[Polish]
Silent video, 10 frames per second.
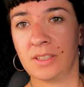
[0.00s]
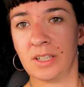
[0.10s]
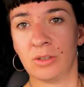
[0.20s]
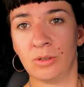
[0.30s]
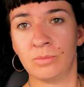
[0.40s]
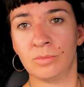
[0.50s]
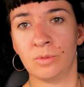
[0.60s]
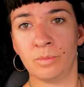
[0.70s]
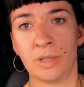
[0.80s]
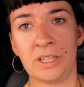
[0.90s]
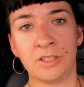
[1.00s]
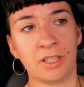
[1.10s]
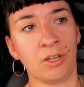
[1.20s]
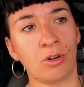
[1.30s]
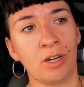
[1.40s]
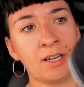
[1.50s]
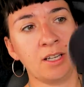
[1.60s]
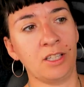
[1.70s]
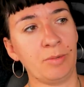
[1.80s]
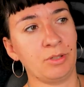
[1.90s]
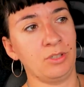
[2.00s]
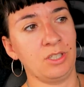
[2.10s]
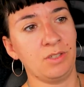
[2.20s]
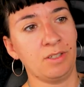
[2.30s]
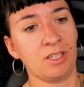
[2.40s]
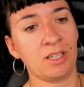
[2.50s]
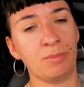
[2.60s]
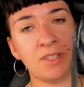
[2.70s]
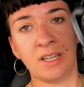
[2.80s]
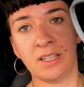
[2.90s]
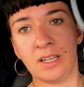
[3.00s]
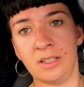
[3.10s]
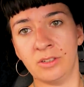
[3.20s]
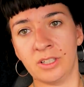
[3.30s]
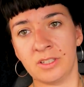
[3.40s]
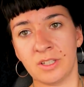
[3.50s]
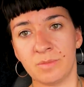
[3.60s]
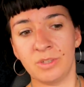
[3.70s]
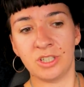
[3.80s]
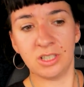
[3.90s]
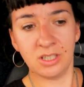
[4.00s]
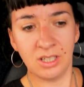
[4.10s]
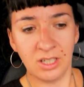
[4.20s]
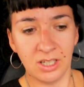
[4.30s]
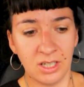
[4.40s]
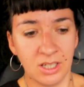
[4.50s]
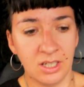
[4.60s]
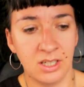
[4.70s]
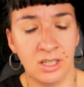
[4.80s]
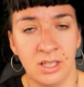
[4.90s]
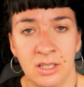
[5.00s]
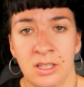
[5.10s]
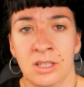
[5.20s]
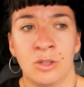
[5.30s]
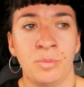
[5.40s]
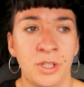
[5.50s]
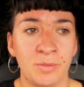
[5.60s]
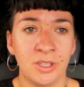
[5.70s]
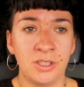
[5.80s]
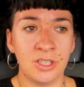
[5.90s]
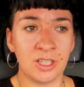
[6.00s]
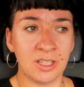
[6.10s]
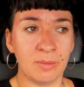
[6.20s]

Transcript: taką ubraż, taki kolarek, nie wiem jak to się nazywa, kamizelka i ona jest na smyczy. E, kupiliśmy jej dzisiaj